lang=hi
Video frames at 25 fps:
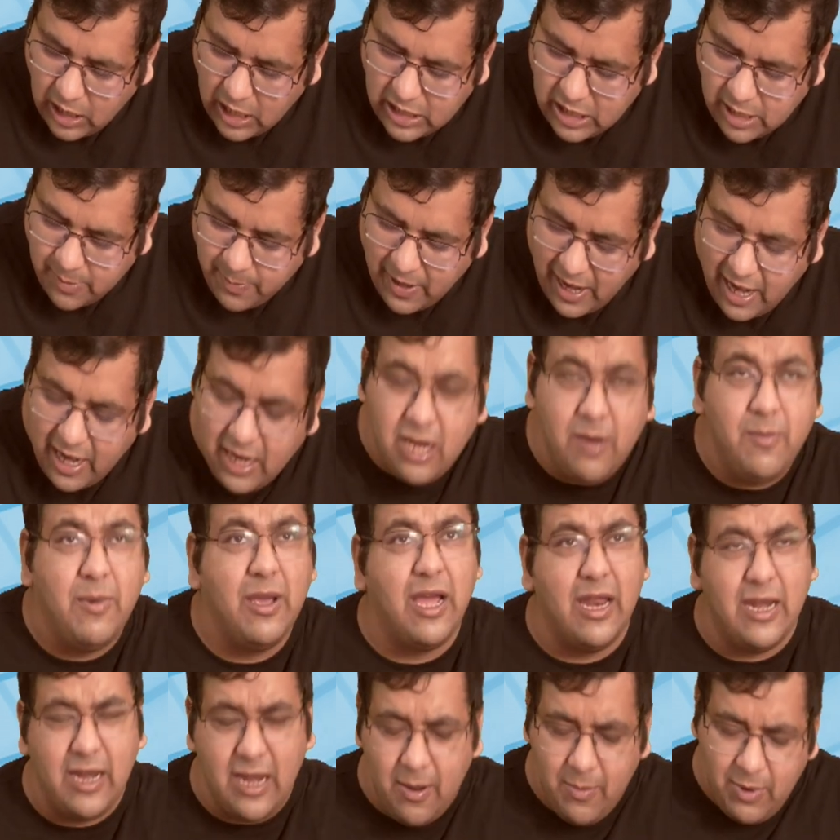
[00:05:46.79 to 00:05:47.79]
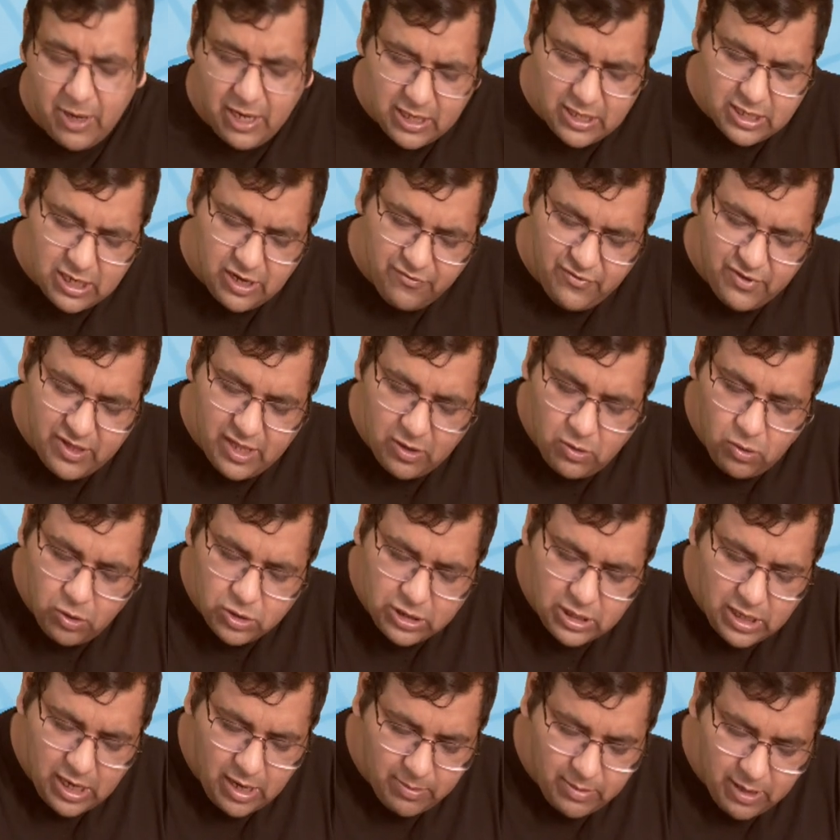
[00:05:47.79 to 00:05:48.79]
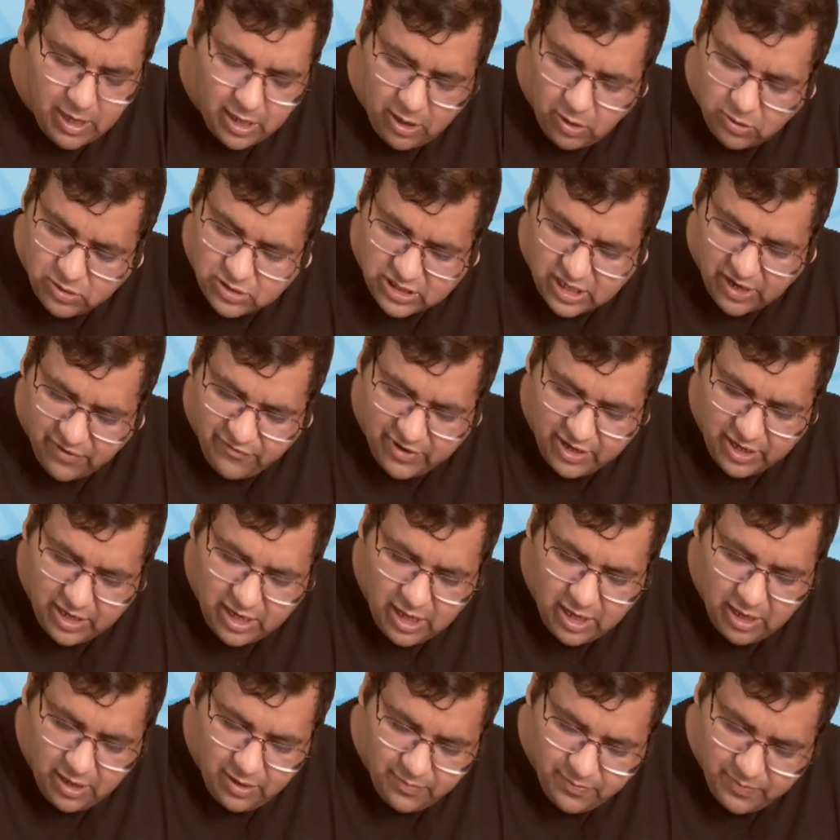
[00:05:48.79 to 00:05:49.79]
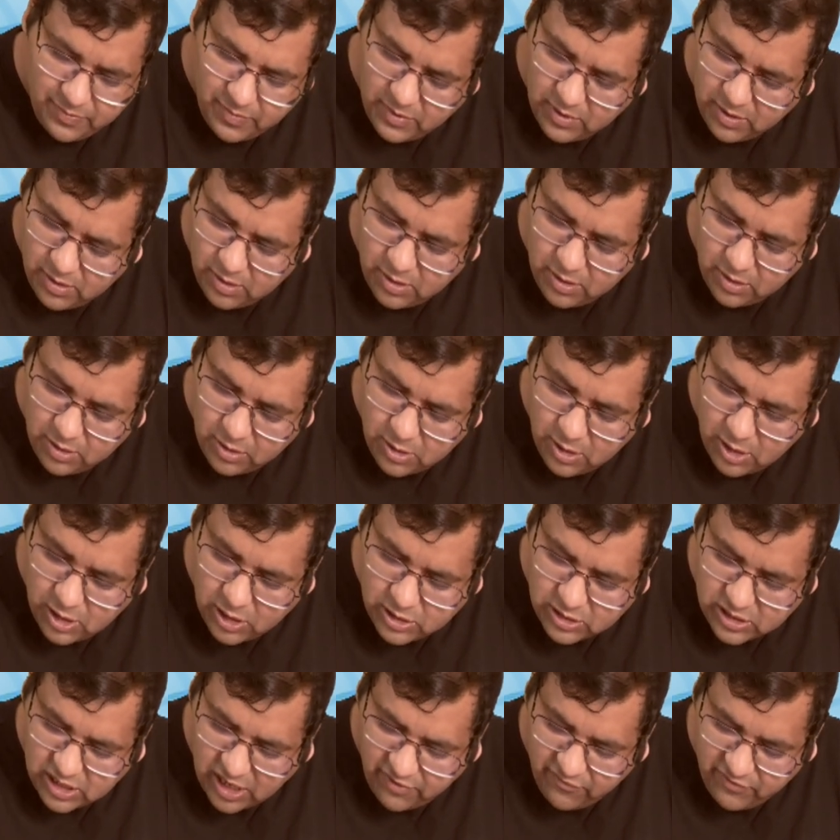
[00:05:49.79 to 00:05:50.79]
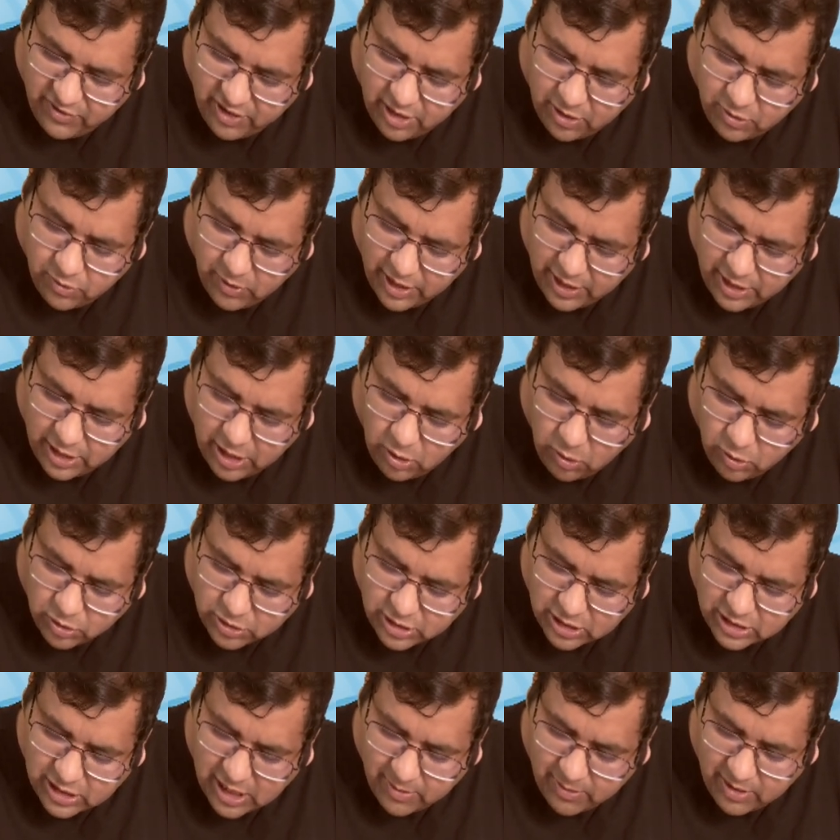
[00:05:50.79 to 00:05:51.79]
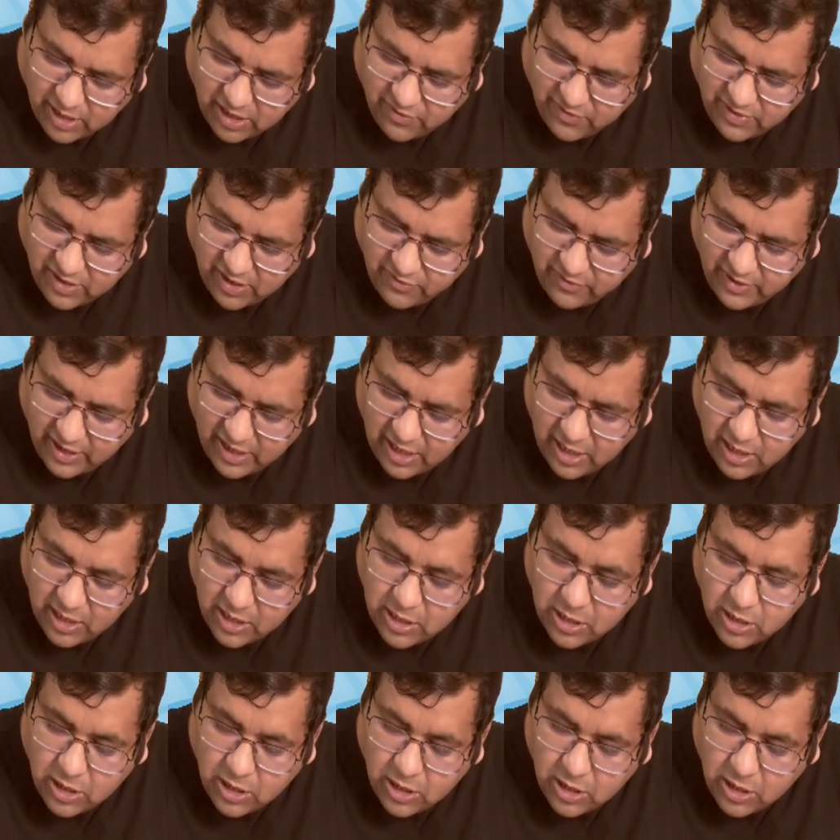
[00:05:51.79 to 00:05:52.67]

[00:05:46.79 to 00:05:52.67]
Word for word: इसी प्रायोरिटी में करना है बेटा रिवीजन क्वेश्चन आपके अराउंड सेवेंटी हैं सेवेंटी टू एट्टी क्वेश्चन आपके रिवीजन वाले